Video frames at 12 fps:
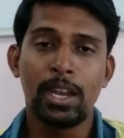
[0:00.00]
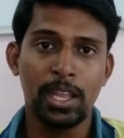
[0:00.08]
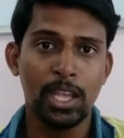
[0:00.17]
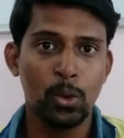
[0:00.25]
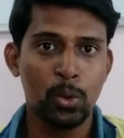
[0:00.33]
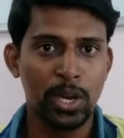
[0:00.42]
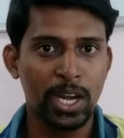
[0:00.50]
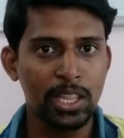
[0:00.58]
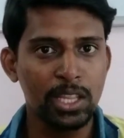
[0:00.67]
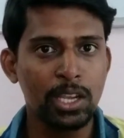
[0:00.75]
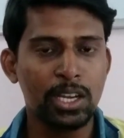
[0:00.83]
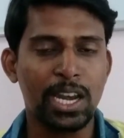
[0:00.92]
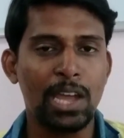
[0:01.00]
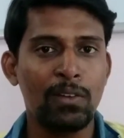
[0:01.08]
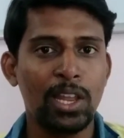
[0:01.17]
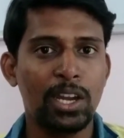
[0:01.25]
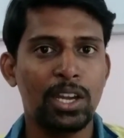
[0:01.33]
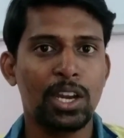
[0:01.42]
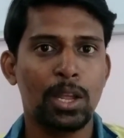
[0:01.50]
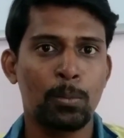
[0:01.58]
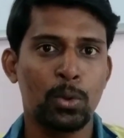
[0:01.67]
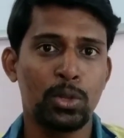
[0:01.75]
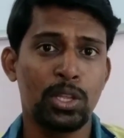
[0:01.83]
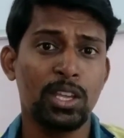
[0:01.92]
நீங்கள் ஒரு இடத்துக்கு ட்ராவல் ஆகிட்டு
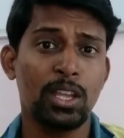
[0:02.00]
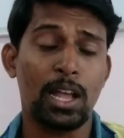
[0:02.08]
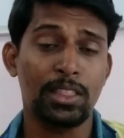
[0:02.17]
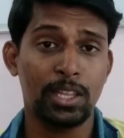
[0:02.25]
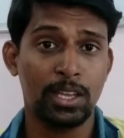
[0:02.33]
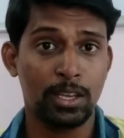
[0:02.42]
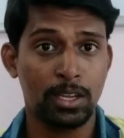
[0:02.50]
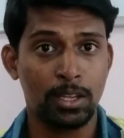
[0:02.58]
இருக்கும்போது அந்த